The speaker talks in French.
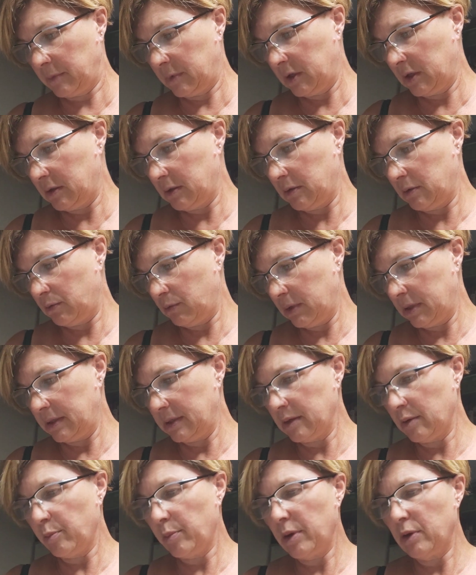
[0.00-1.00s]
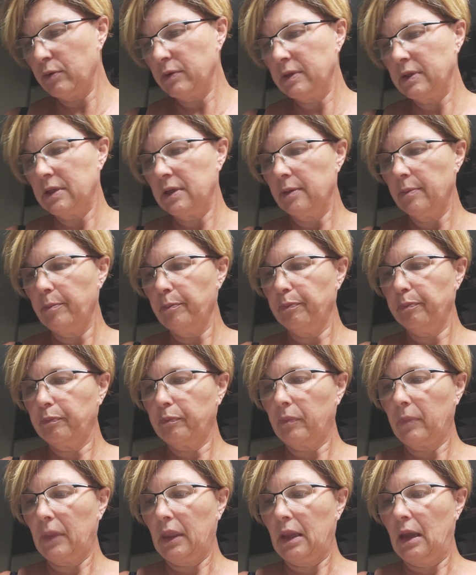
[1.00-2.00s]
ça, ça doit être sympa aussi.
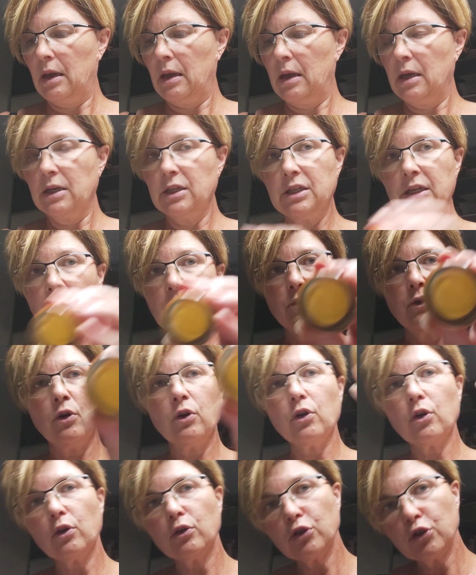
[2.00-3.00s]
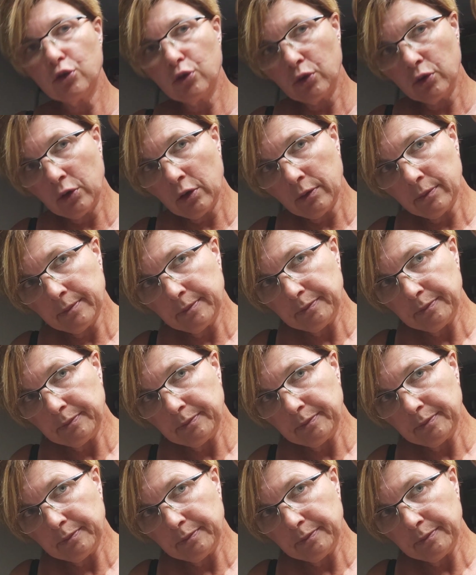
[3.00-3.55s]
J'ai un ocre jaune.